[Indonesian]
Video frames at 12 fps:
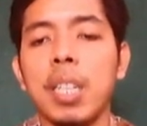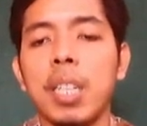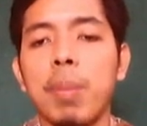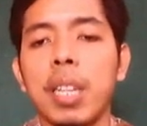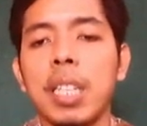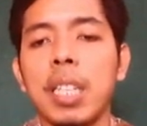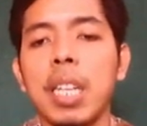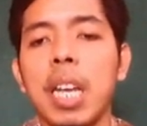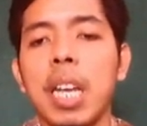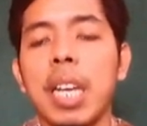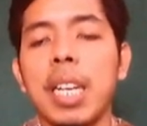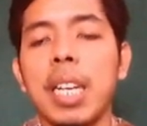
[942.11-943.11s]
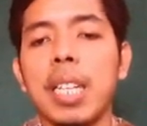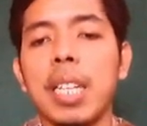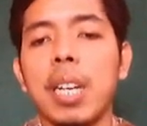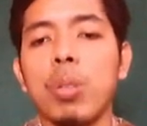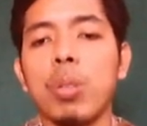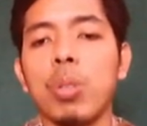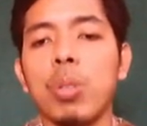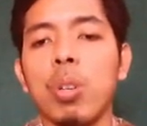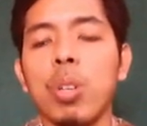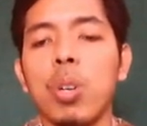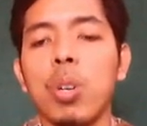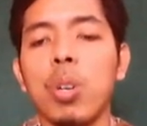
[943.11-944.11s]
Berarti ini adalah
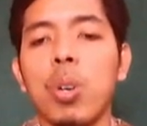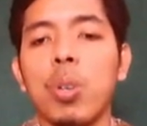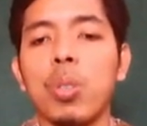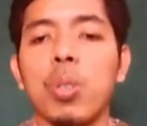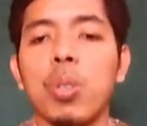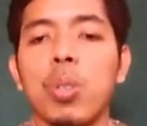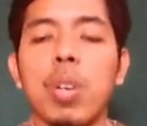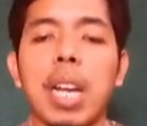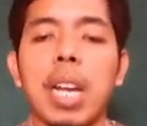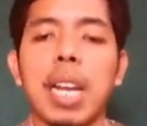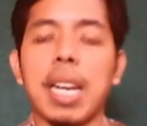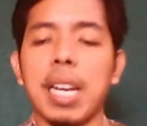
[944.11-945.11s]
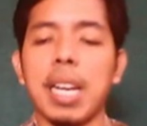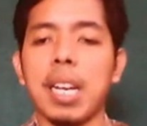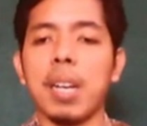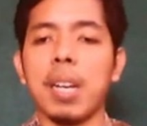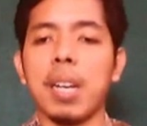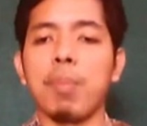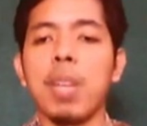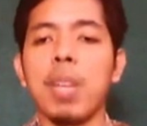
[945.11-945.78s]
unsur unsur kalam